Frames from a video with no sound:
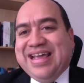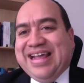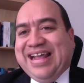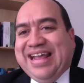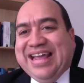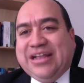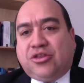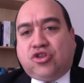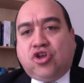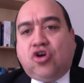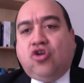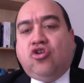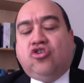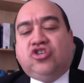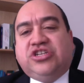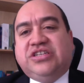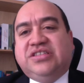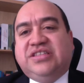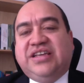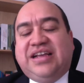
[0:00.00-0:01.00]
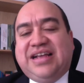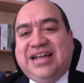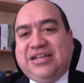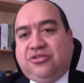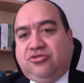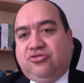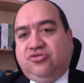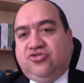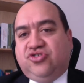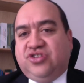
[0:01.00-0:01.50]
que todos los
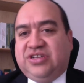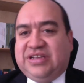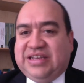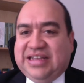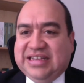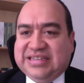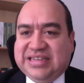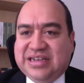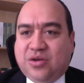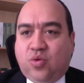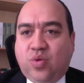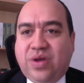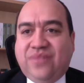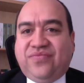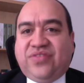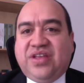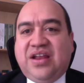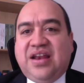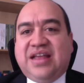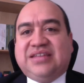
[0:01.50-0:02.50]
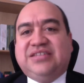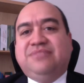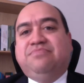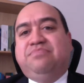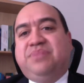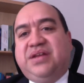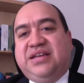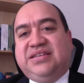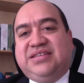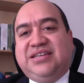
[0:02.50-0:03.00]
sindicatos que se encuentren en las
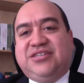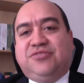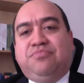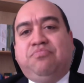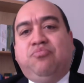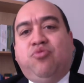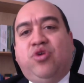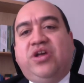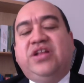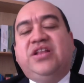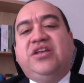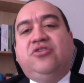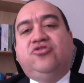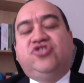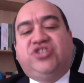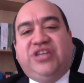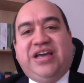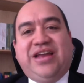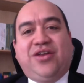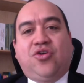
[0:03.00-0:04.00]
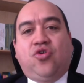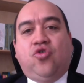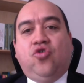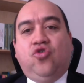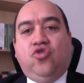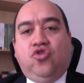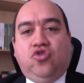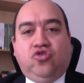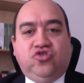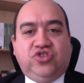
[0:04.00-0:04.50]
empresas pueden negociar
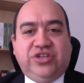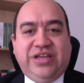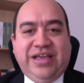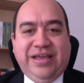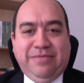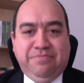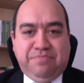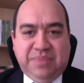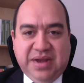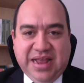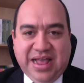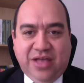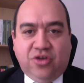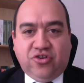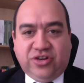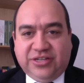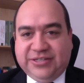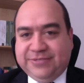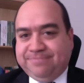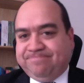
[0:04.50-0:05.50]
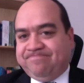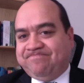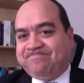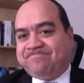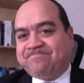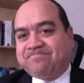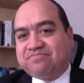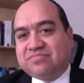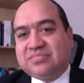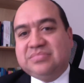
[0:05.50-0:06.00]
con los empleadores.
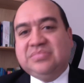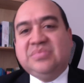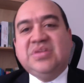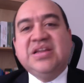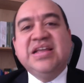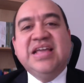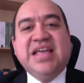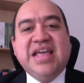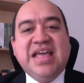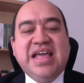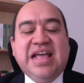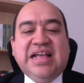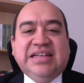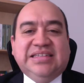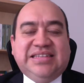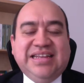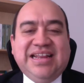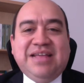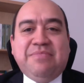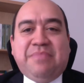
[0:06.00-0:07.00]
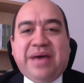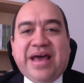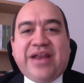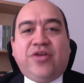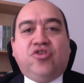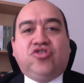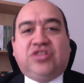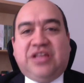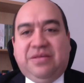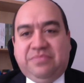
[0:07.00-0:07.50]
Sin
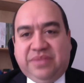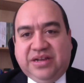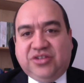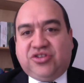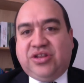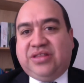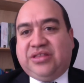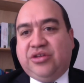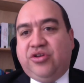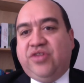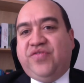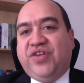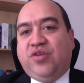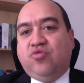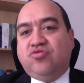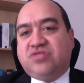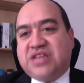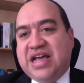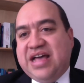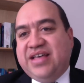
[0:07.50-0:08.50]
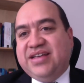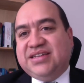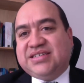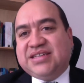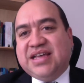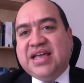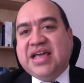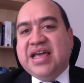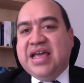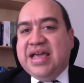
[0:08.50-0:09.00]
embargo, también esto ha tenido
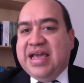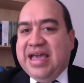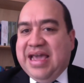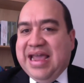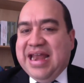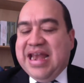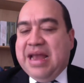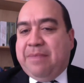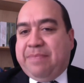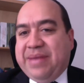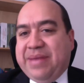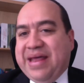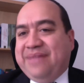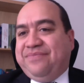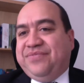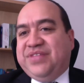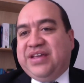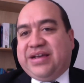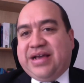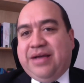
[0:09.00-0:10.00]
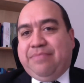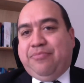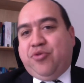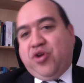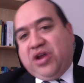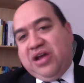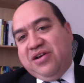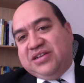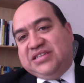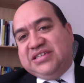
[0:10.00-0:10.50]
dificultades en la práctica,
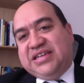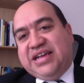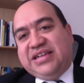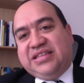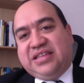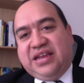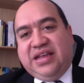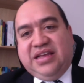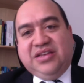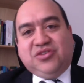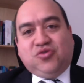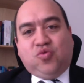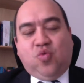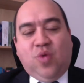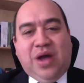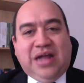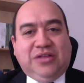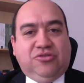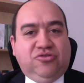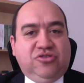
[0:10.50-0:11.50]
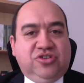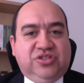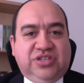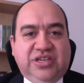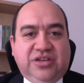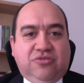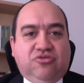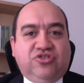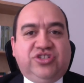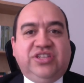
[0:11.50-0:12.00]
porque a veces hay tres, cuatro y
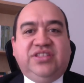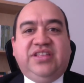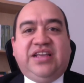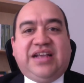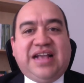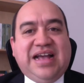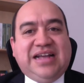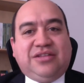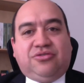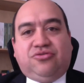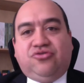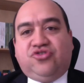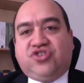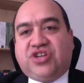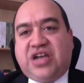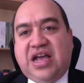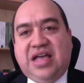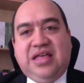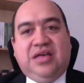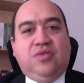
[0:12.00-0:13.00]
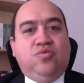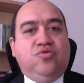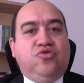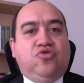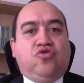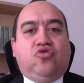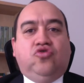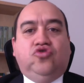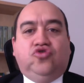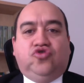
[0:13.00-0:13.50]
cinco sindicatos, cada
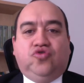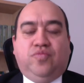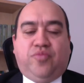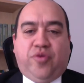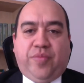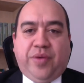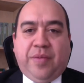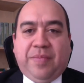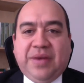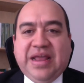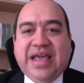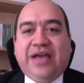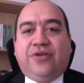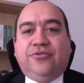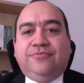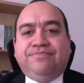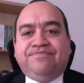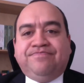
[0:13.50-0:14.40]
uno con su propio pliego.